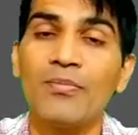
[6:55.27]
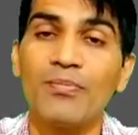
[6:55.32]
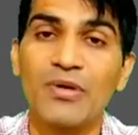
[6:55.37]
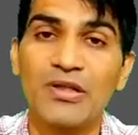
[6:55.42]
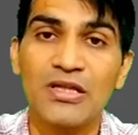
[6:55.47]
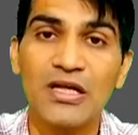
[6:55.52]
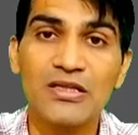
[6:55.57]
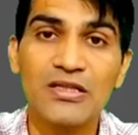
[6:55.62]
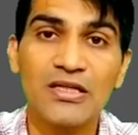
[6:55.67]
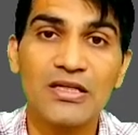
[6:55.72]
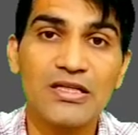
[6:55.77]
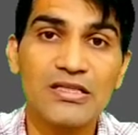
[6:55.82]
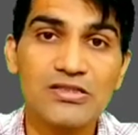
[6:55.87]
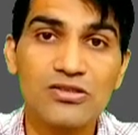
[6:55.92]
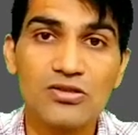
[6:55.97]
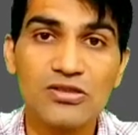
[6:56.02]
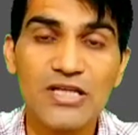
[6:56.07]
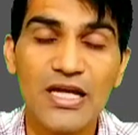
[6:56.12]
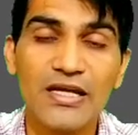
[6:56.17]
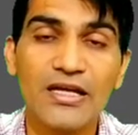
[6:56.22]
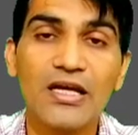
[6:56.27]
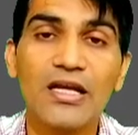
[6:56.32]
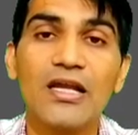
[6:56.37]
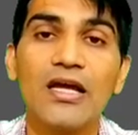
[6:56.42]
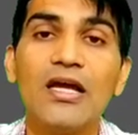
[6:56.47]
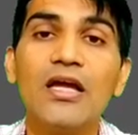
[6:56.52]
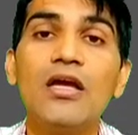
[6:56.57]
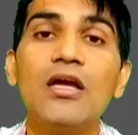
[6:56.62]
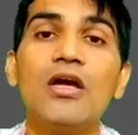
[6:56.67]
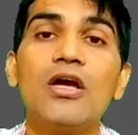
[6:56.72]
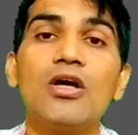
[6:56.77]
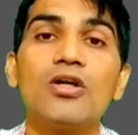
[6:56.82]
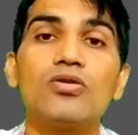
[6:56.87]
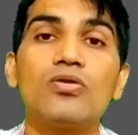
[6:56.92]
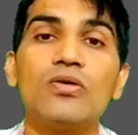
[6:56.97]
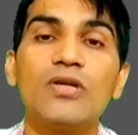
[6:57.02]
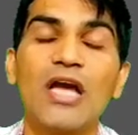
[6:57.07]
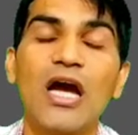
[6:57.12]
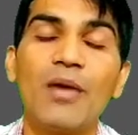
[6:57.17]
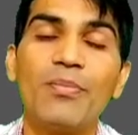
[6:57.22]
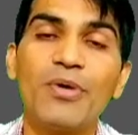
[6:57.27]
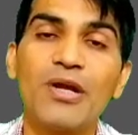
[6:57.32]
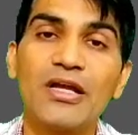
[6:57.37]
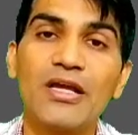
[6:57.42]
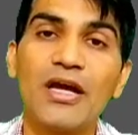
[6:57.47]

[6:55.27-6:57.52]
पंद्रह दिन की जो साइकिल है तो यहाँ पर